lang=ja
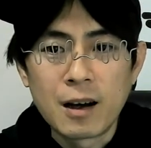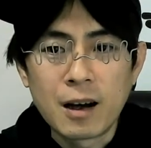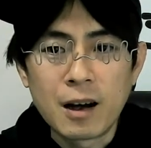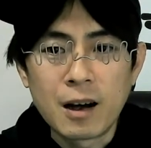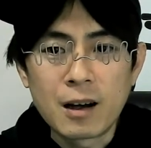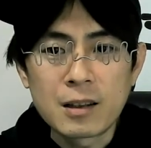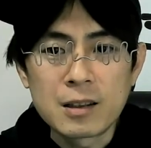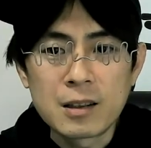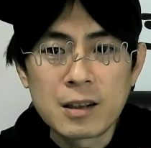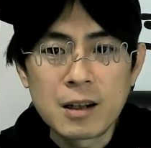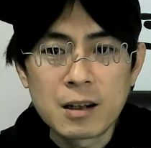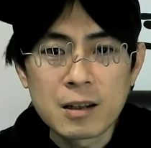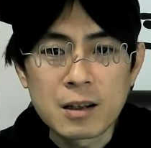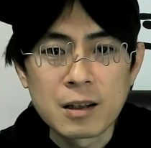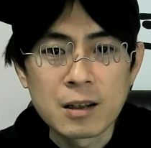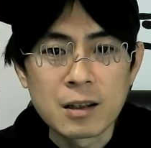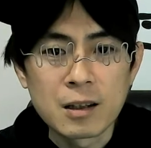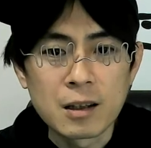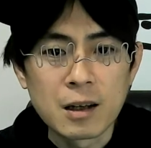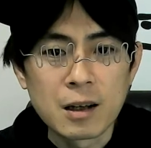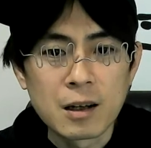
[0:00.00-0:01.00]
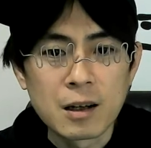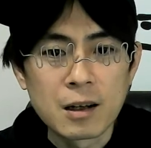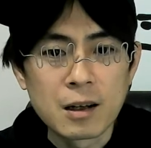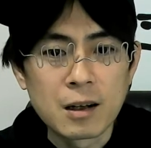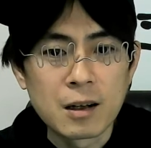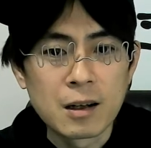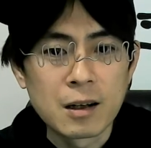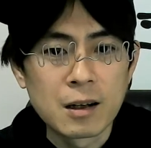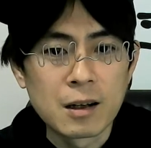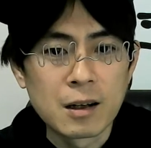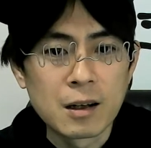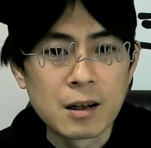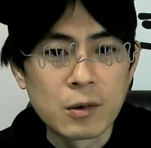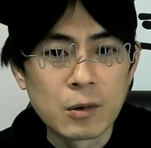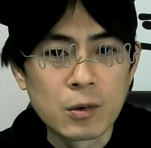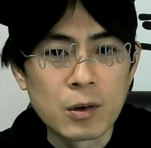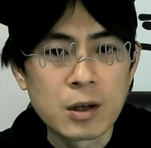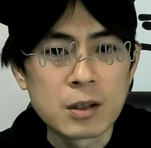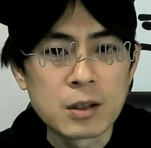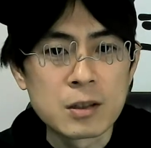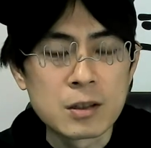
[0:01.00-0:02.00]
明らかに
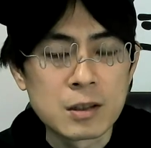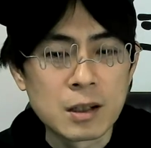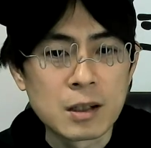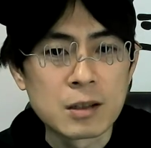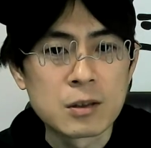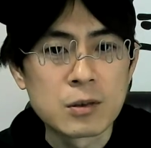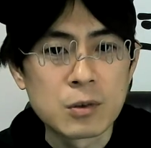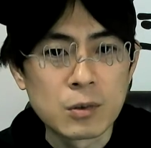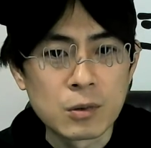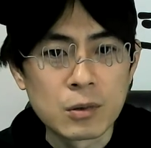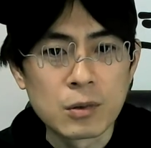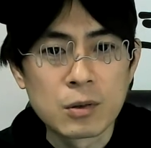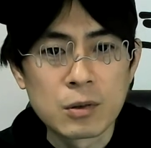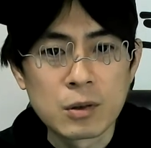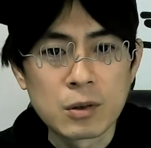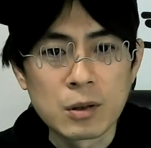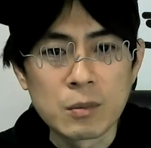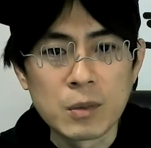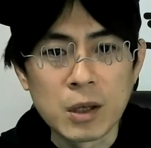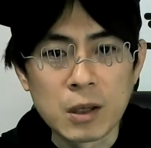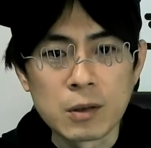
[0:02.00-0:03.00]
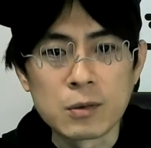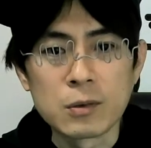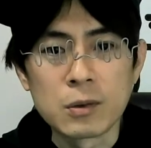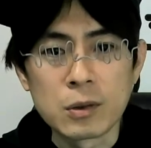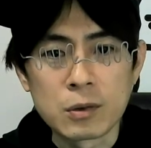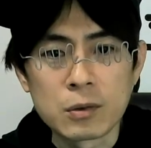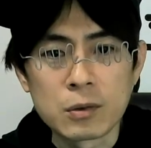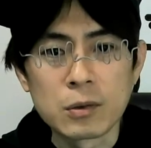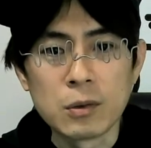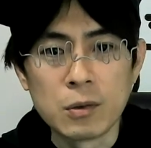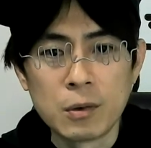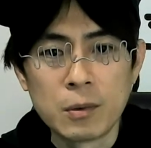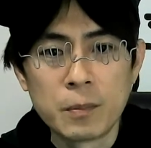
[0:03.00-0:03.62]
おかしな人に見えるんですよ。